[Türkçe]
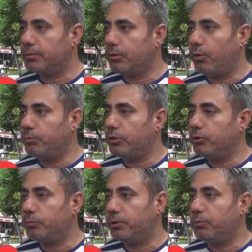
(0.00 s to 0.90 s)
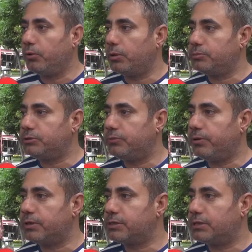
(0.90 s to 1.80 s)
10 bin gün prim ödemişliğim
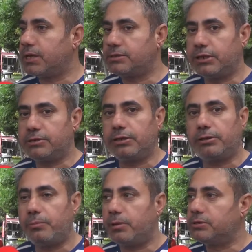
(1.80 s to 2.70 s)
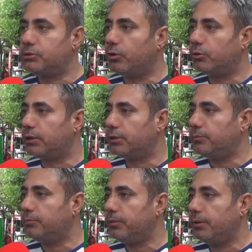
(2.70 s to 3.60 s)
var. 88 yılından beri
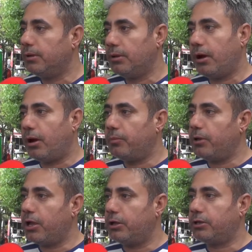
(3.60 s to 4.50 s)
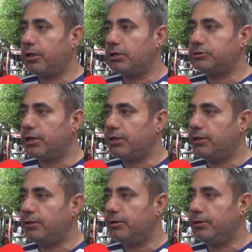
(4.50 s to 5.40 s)
sigortalıyım. Ama EYT yaş
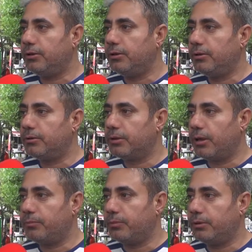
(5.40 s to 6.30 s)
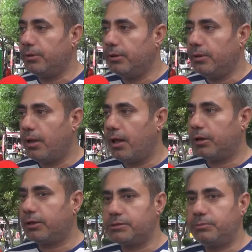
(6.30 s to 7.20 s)
50. Tamam mı?
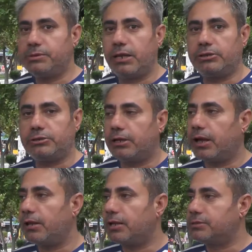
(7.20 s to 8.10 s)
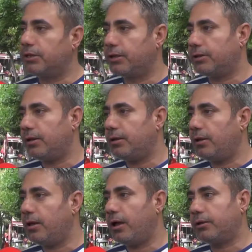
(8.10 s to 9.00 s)
Herkesi bir sene çekerlerse geriye
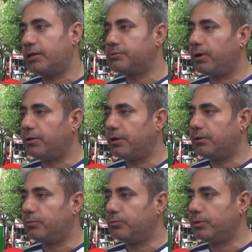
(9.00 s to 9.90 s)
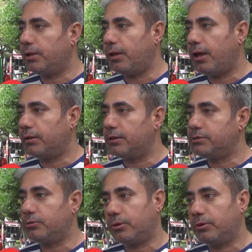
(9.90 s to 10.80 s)
herkes faydalanır bundan.
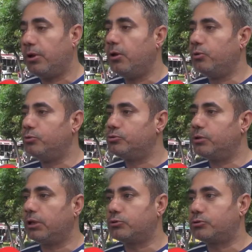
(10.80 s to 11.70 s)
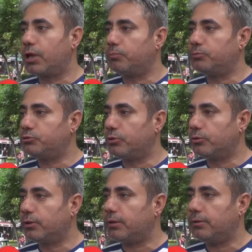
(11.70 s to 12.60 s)
Herkesin üstüne de serpmiş
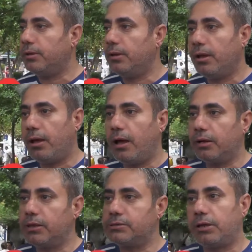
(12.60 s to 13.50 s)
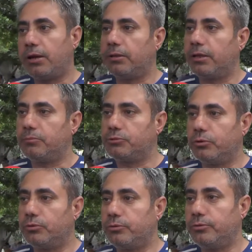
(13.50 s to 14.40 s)
olurlar. Herkes de rahat etmiş
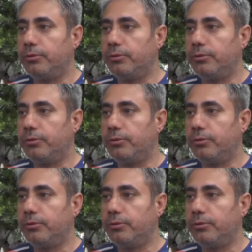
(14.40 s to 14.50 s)
olur.